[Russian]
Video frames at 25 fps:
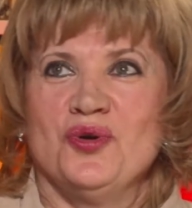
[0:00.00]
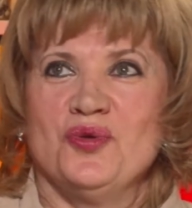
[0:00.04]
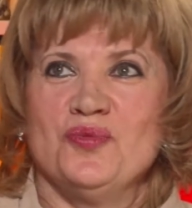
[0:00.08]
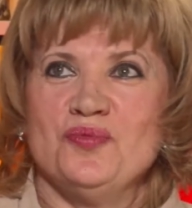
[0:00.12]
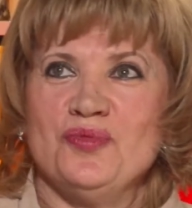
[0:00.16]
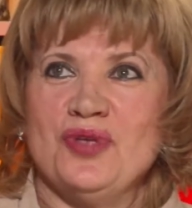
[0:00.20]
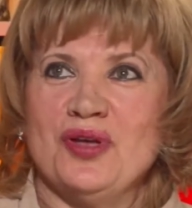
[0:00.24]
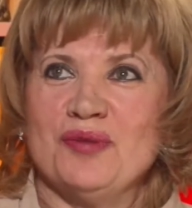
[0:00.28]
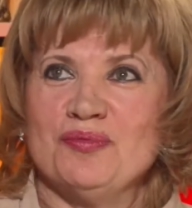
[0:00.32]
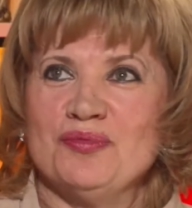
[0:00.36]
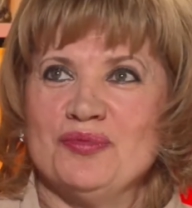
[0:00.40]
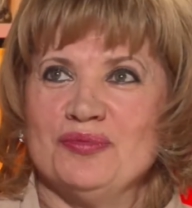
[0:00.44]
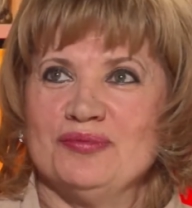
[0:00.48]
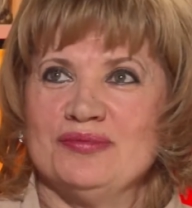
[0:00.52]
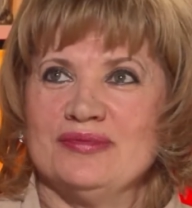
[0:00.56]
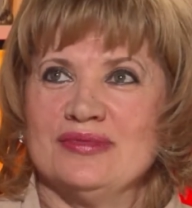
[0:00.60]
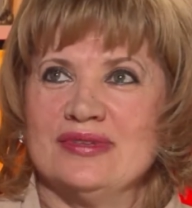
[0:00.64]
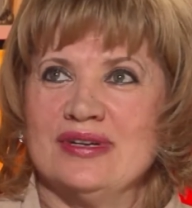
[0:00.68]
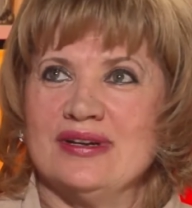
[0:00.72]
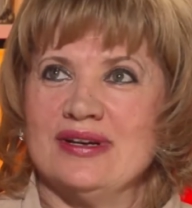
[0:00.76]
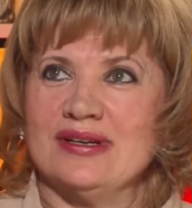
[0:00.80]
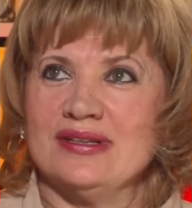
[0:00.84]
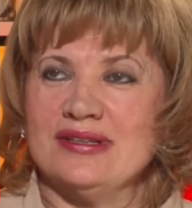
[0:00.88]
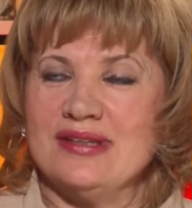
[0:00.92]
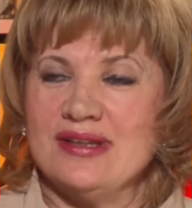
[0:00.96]
у меня,
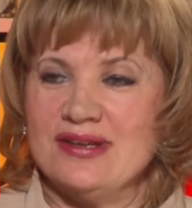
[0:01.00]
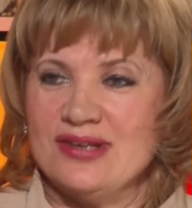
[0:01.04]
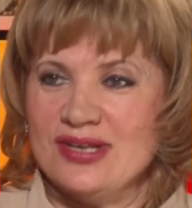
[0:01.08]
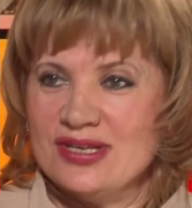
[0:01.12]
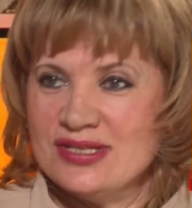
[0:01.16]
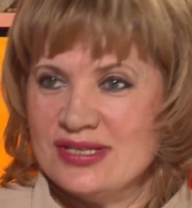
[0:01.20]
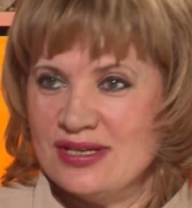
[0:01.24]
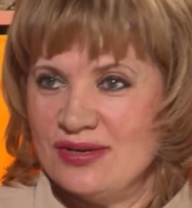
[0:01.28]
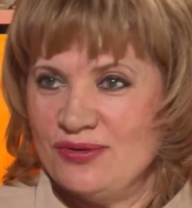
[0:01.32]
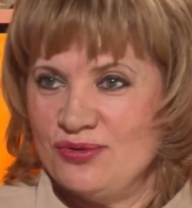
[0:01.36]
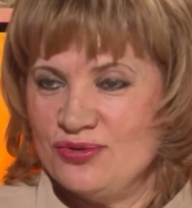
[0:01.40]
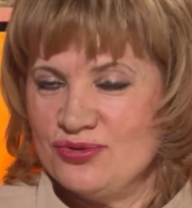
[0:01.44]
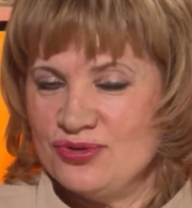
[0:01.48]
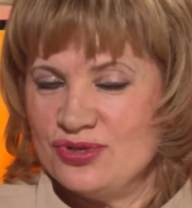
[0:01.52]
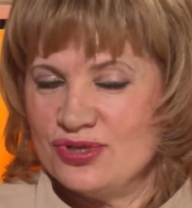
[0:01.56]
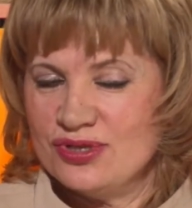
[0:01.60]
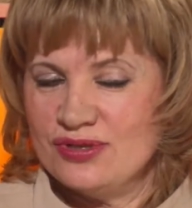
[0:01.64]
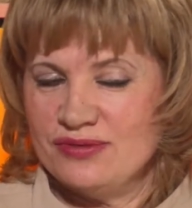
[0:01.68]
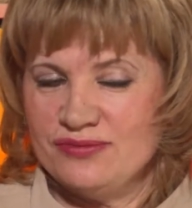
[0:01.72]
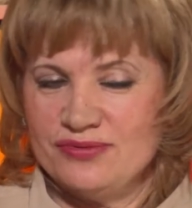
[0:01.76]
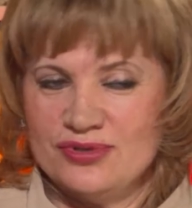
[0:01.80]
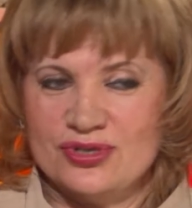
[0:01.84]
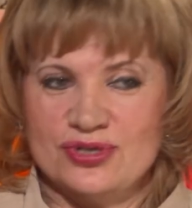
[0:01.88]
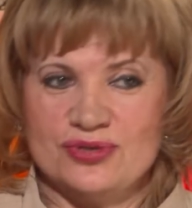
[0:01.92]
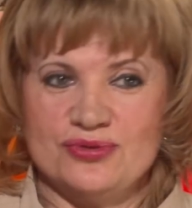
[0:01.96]
когда я
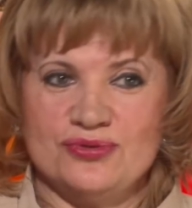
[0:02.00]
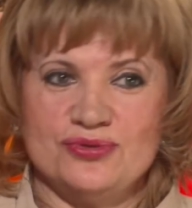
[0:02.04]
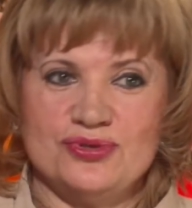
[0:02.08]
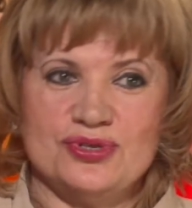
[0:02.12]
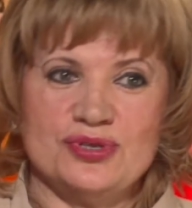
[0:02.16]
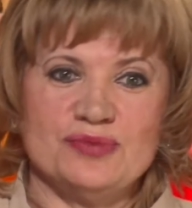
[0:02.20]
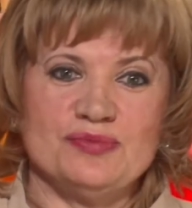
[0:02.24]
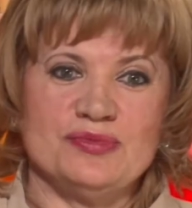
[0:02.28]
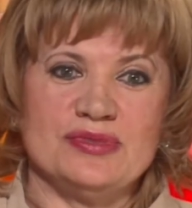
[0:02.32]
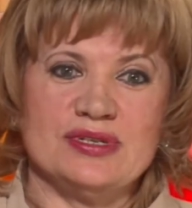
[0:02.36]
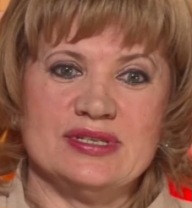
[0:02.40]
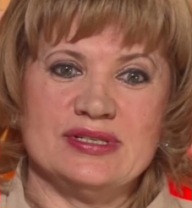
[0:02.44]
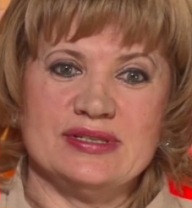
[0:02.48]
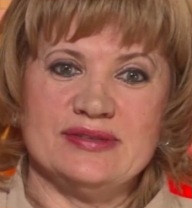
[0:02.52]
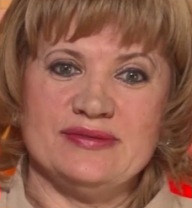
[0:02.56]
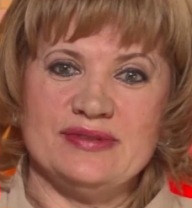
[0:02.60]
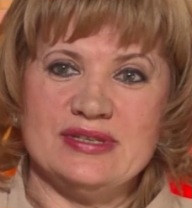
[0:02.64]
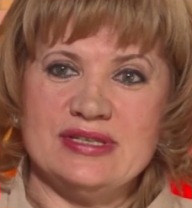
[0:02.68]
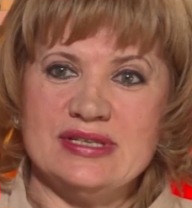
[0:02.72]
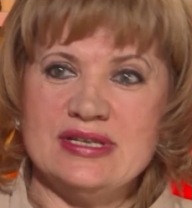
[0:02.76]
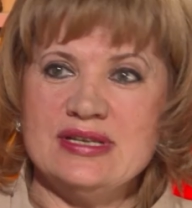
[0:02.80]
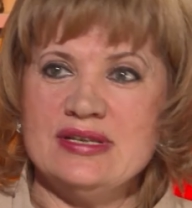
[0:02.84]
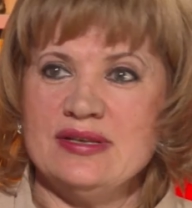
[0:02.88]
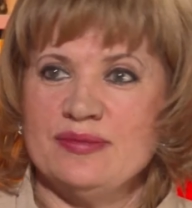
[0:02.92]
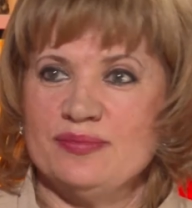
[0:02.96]
закончила высшее учебное
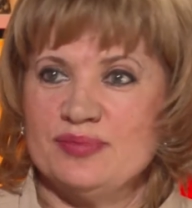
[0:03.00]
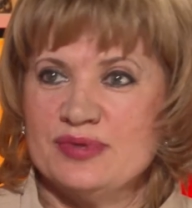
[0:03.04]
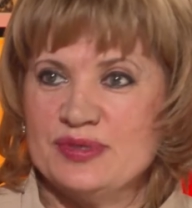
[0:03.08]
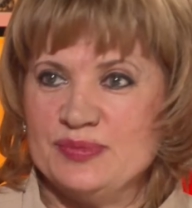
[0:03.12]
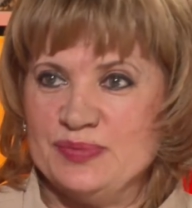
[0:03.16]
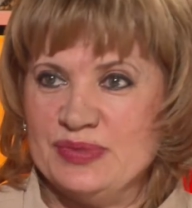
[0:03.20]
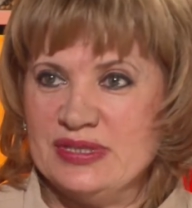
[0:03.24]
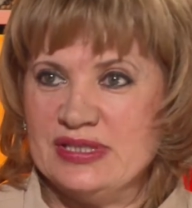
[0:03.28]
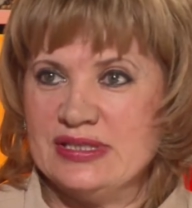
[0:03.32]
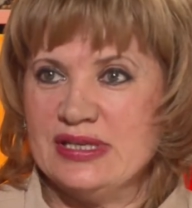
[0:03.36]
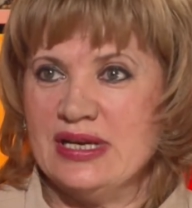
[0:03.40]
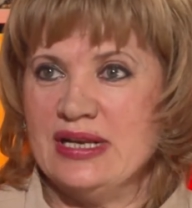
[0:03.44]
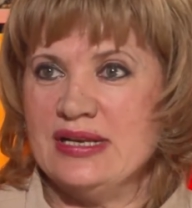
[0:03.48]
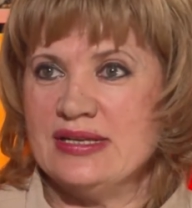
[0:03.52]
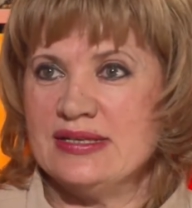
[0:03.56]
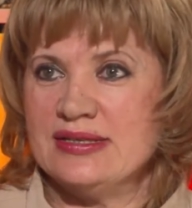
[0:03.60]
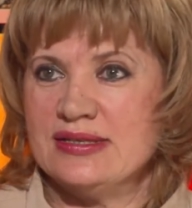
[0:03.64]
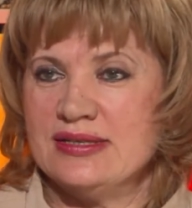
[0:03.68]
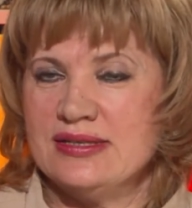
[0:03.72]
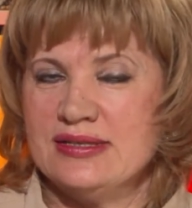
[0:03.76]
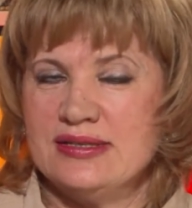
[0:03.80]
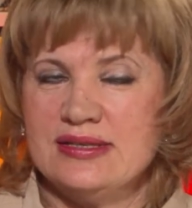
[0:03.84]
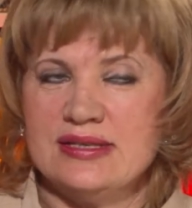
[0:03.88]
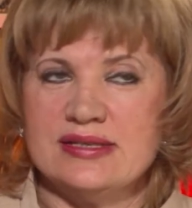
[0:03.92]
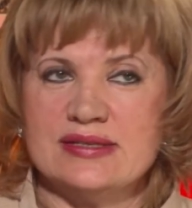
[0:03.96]
заведение по
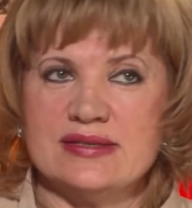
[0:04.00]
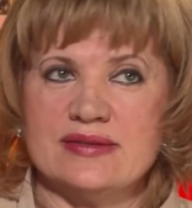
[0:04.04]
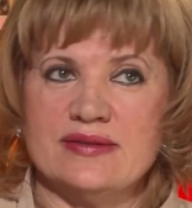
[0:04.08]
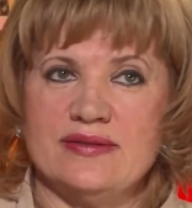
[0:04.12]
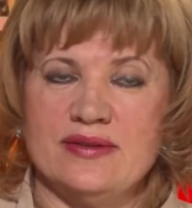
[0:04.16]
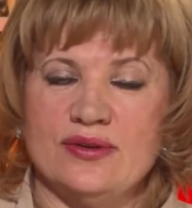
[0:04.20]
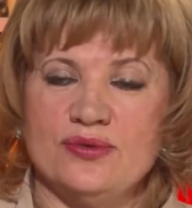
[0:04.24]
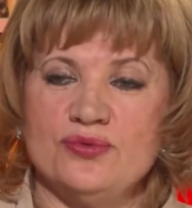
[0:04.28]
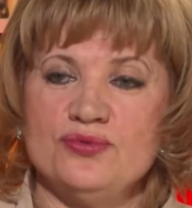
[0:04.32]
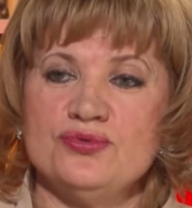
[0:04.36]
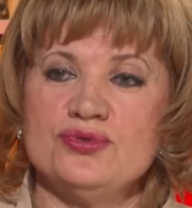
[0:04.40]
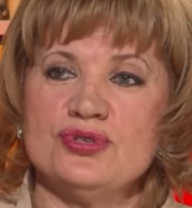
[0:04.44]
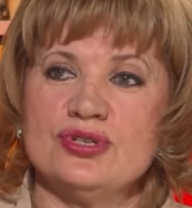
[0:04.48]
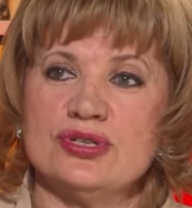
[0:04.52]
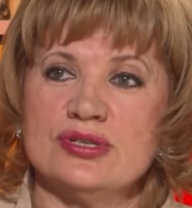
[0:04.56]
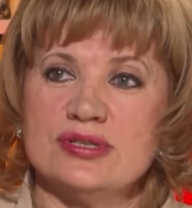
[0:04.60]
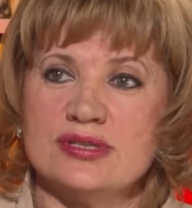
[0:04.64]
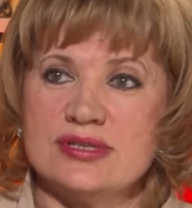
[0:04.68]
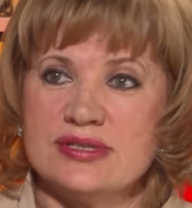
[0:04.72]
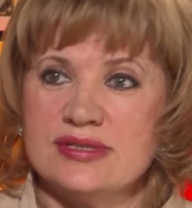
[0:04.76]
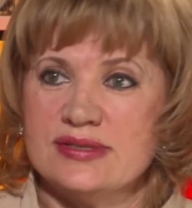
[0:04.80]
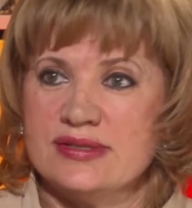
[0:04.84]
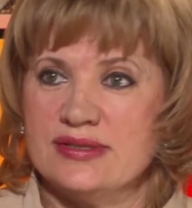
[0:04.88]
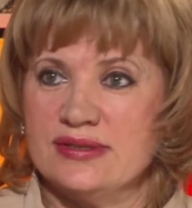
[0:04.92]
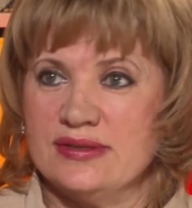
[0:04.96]
специальности, естественно,
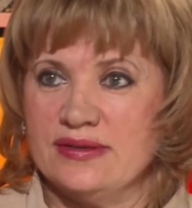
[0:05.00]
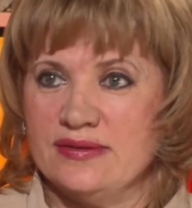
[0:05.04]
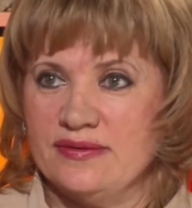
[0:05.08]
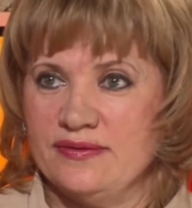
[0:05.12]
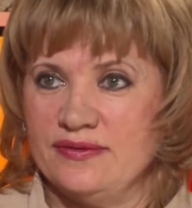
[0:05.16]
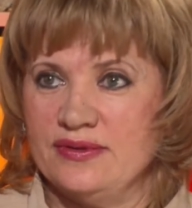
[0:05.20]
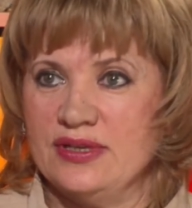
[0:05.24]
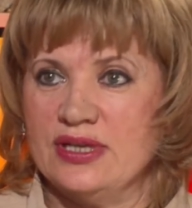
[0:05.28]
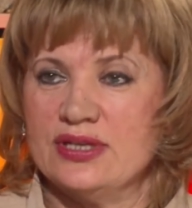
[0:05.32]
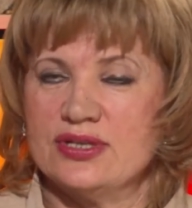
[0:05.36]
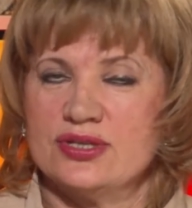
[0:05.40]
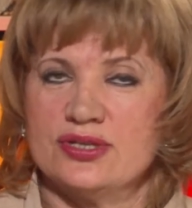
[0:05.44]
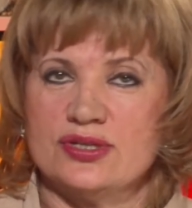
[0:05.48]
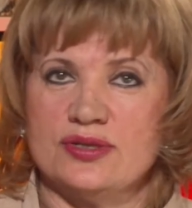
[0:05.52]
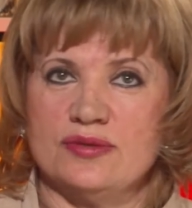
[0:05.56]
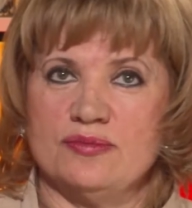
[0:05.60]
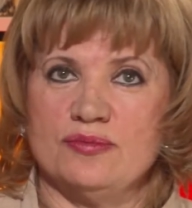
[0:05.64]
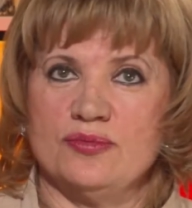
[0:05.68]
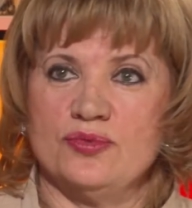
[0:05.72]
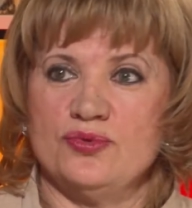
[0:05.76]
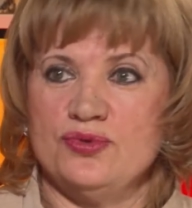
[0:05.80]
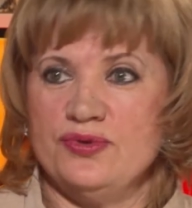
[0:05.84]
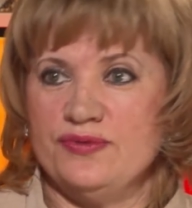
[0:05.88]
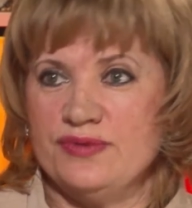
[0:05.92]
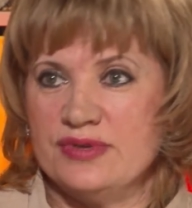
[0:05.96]
училась э, в
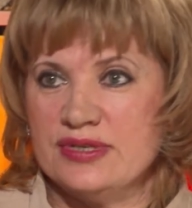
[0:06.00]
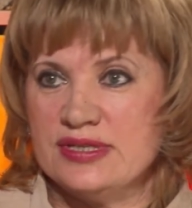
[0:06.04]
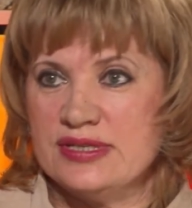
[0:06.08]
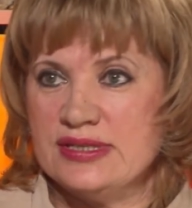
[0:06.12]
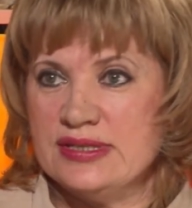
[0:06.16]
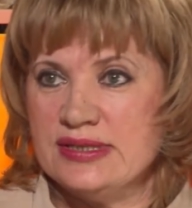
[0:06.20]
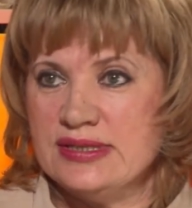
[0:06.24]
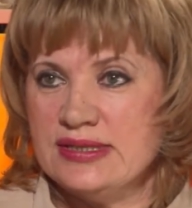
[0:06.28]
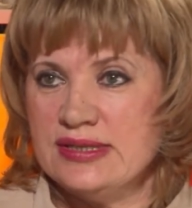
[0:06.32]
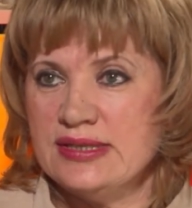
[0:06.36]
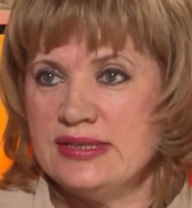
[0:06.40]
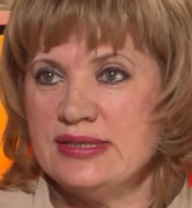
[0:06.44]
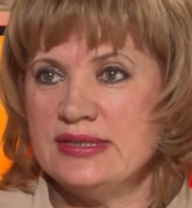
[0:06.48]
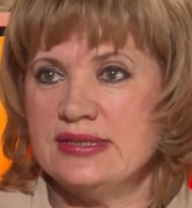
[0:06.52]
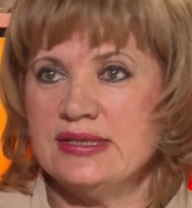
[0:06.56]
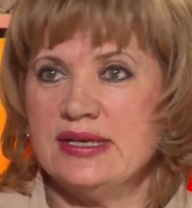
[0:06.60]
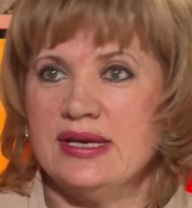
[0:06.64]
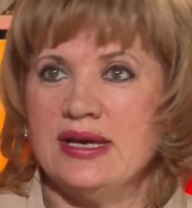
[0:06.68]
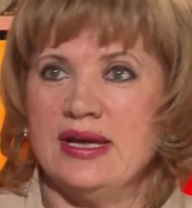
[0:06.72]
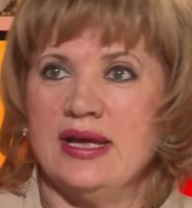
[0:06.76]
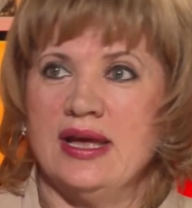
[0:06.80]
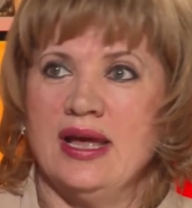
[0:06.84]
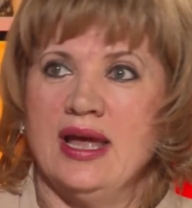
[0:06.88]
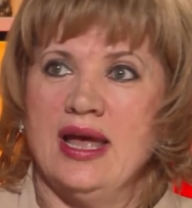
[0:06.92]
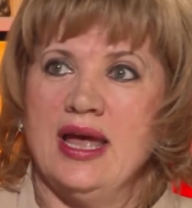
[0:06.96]
нашем
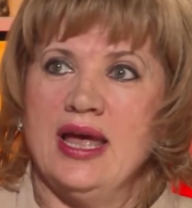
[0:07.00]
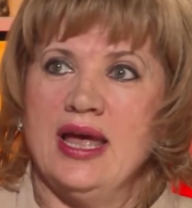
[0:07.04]
университете.